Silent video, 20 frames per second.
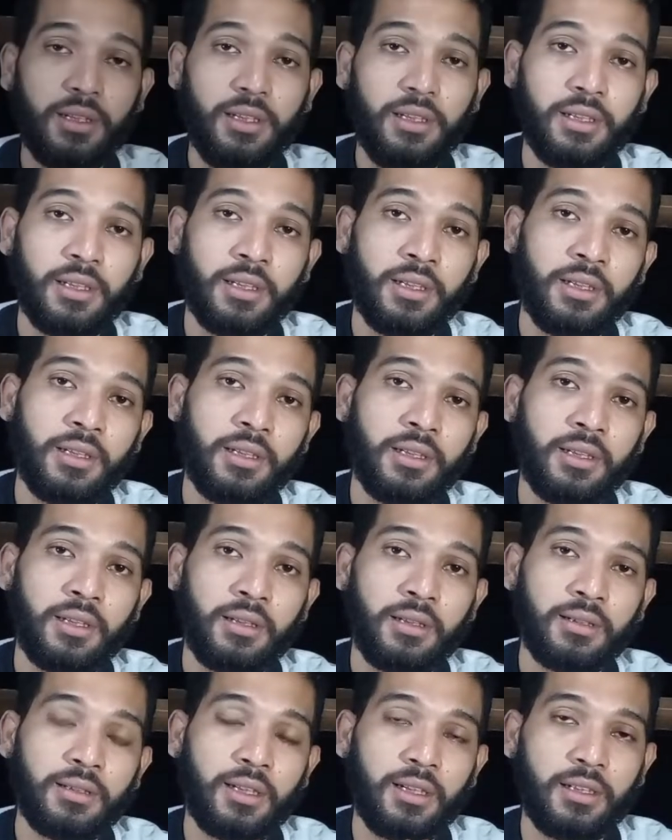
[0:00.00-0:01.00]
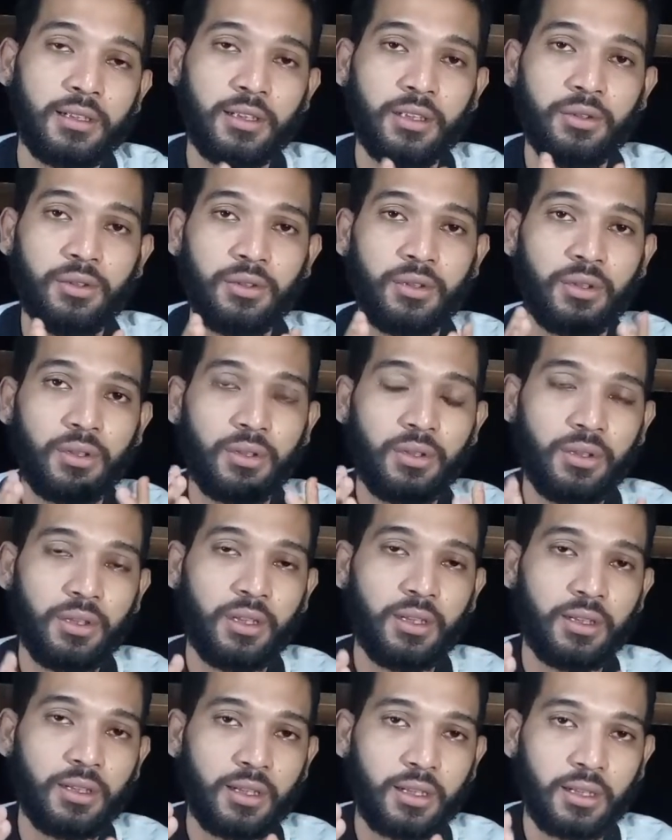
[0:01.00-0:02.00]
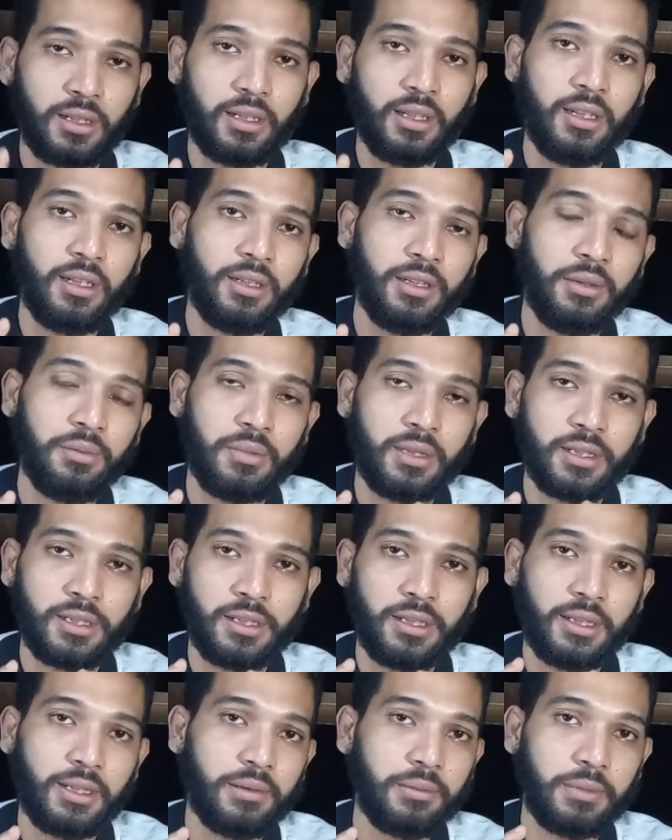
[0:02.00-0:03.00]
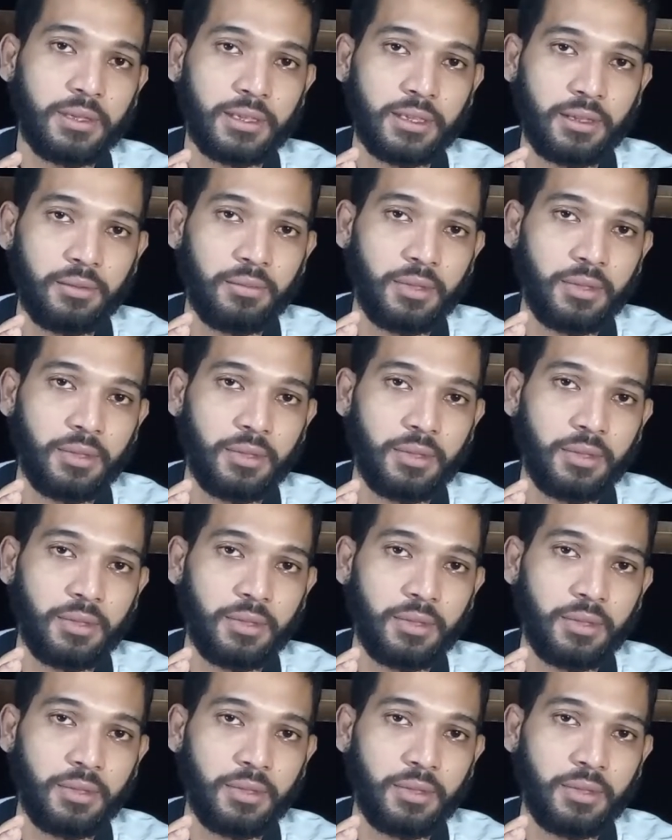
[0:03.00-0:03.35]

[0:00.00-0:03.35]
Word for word: ini salah satu tokoh yang terkenal di masa keemasan